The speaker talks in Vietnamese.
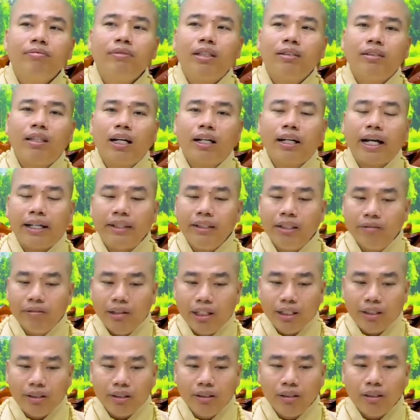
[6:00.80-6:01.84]
nên tất cả những
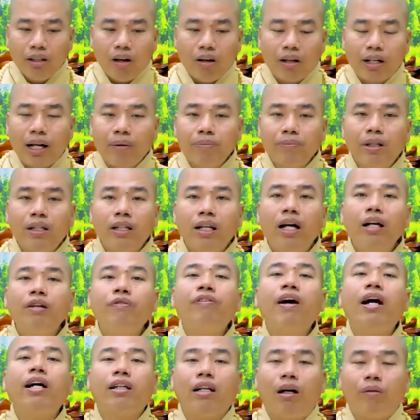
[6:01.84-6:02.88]
vị trưởng đoàn khắp nơi nơi
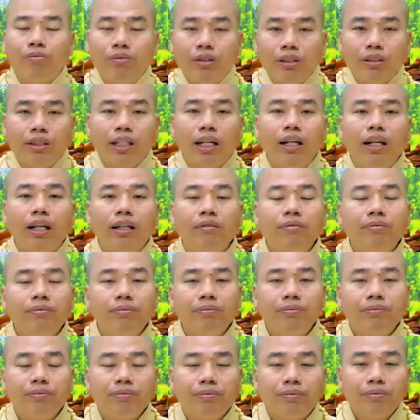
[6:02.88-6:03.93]
phát động chương trình lên
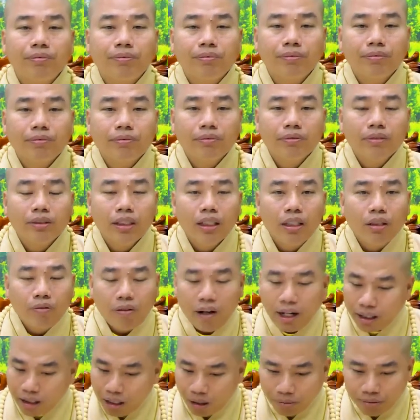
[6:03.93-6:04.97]

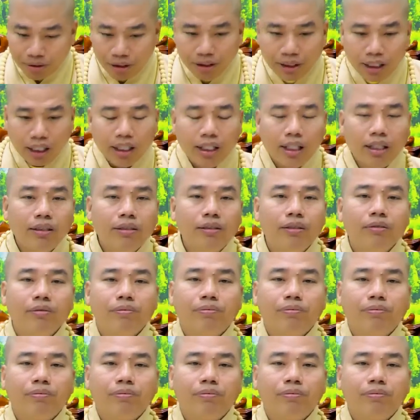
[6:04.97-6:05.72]
phát động chương trình lên